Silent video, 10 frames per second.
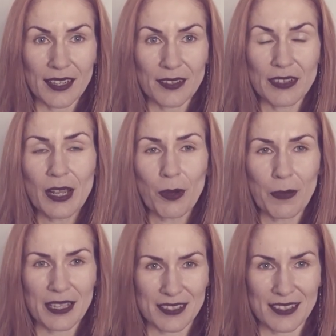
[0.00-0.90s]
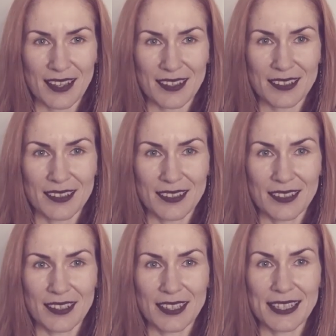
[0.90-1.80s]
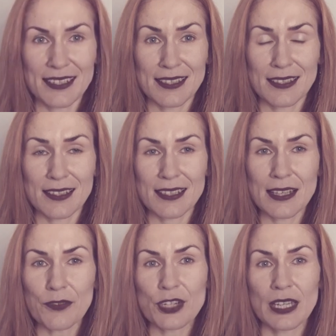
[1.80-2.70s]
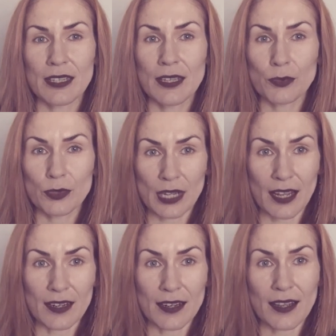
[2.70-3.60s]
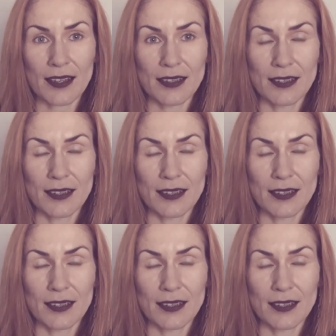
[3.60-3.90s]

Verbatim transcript: Chwila obecna jest zawsze neutralna.